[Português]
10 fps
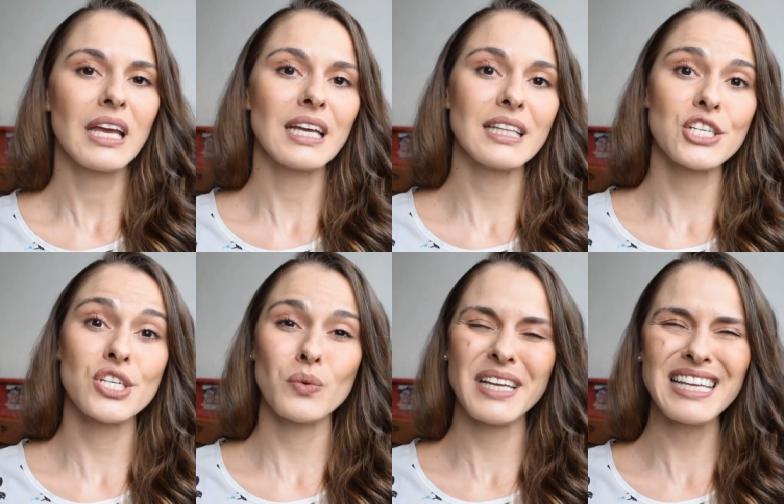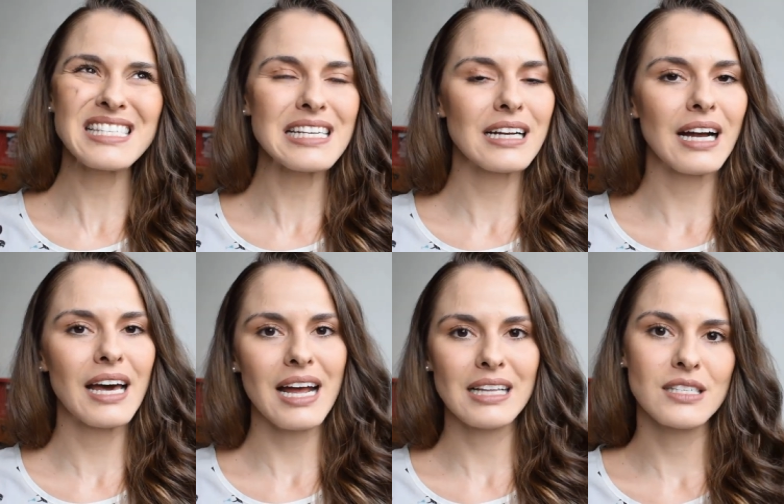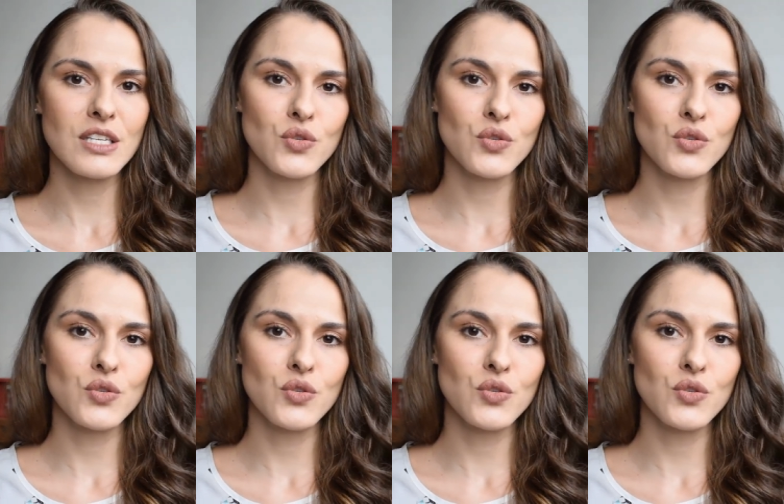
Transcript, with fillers: que deixam escancaradas as